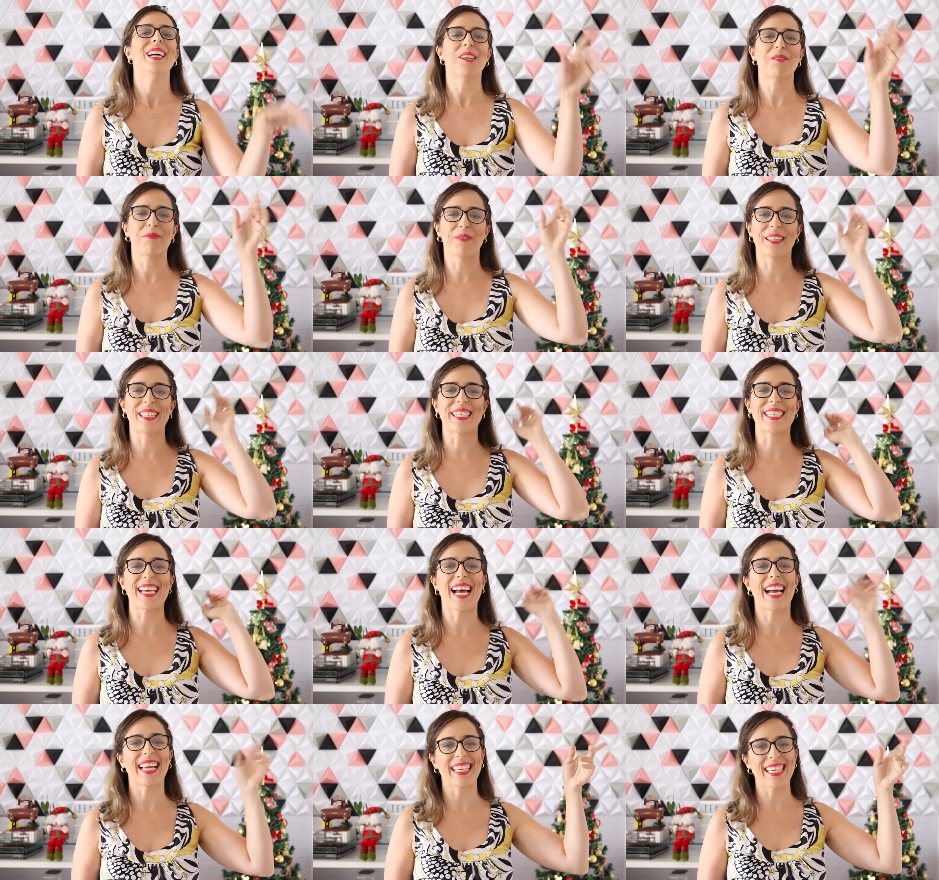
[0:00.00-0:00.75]
Eu vou
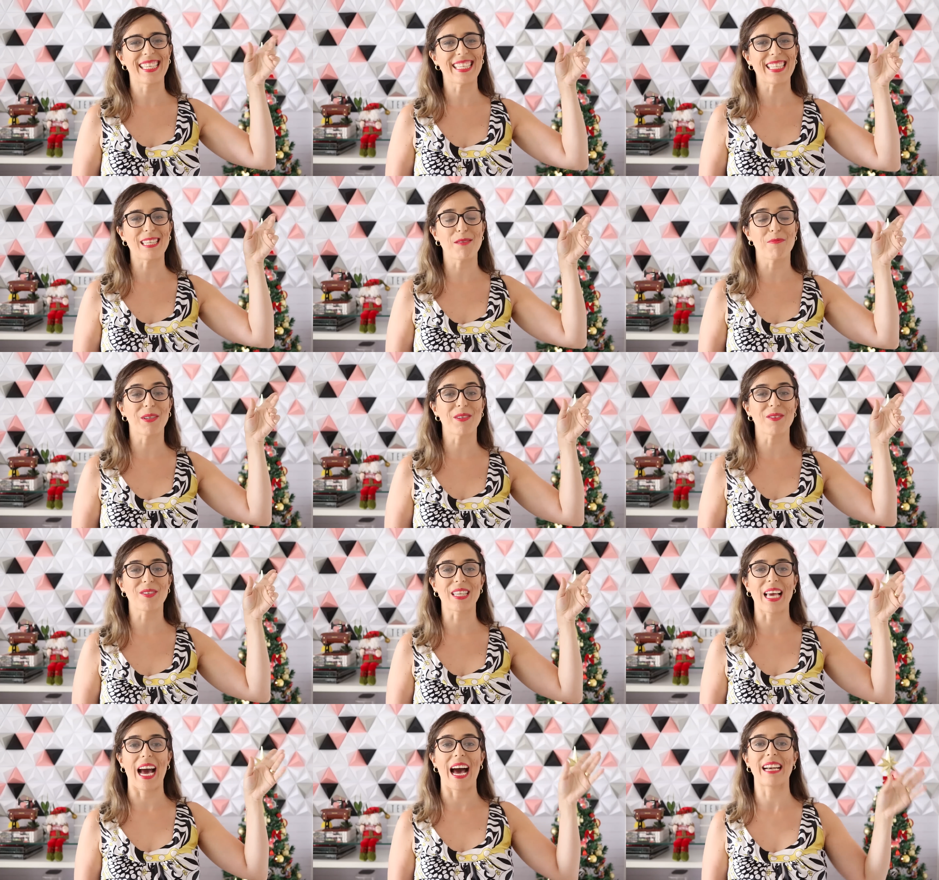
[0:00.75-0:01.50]
deixar aqui em cima
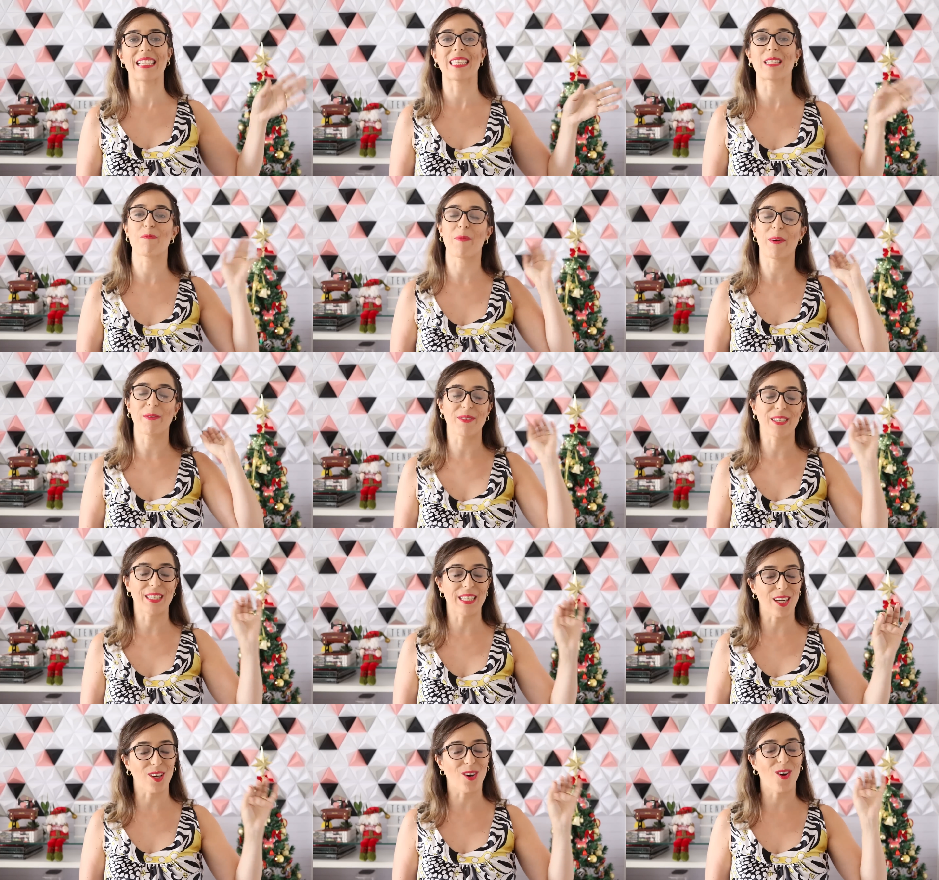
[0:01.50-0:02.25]
nos cards para
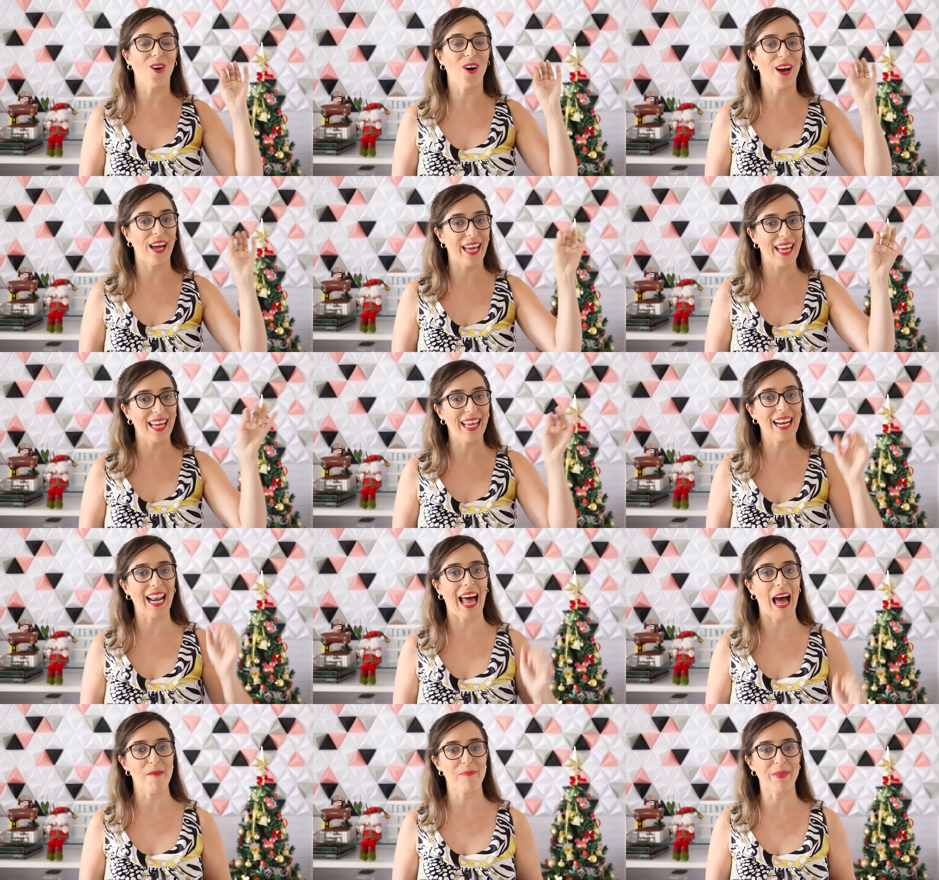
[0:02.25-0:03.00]
você
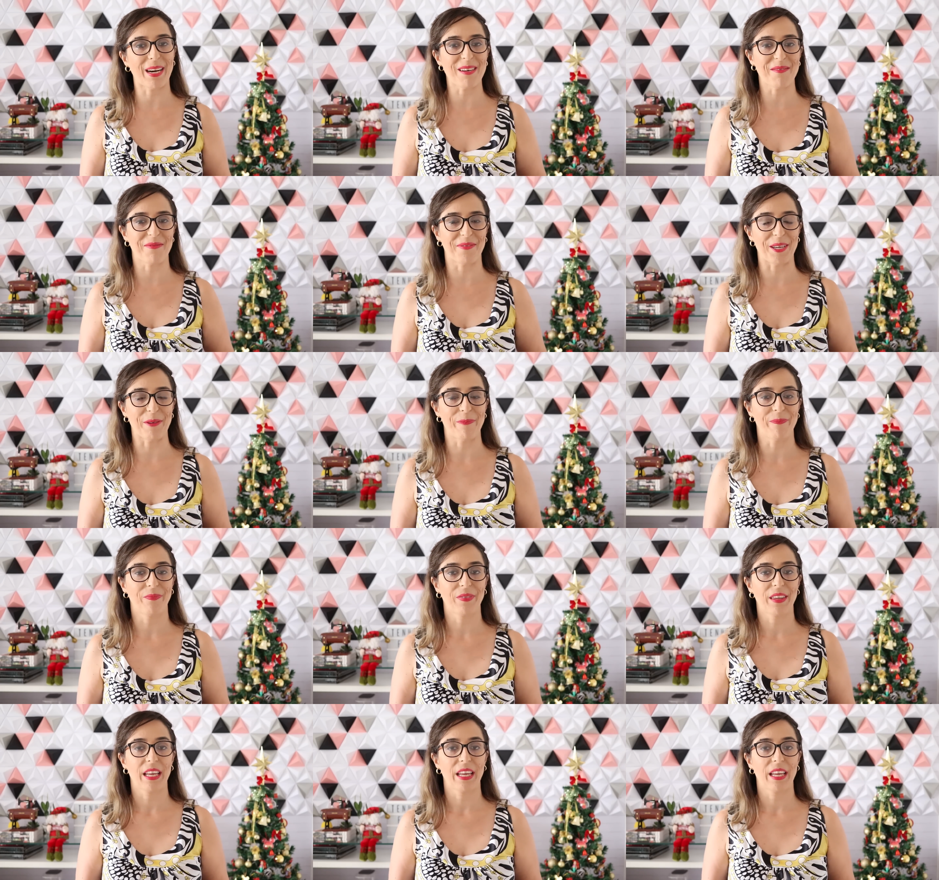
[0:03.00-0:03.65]
correr lá para ver.